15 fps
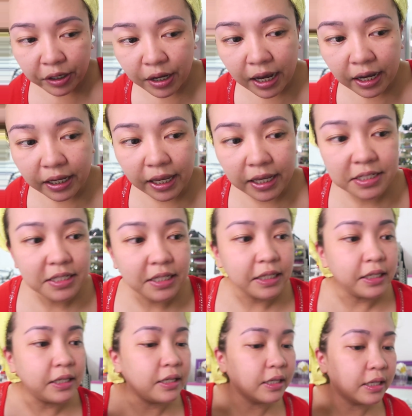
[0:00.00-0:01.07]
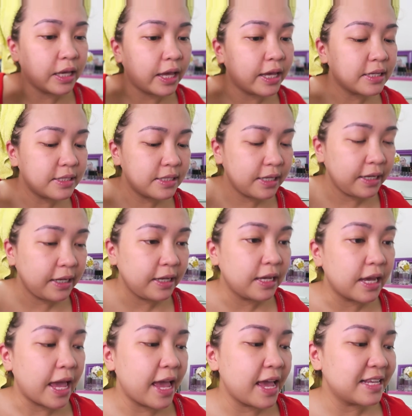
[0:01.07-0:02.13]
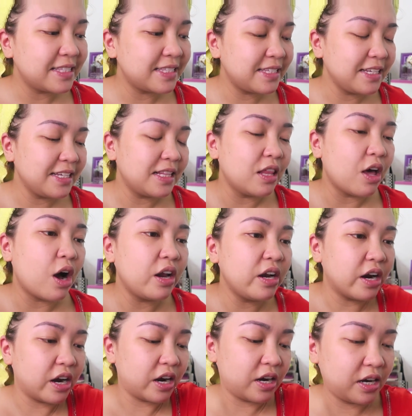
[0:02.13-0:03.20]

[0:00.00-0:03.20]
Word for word: ko yung aking ST, ST, ST Lauder.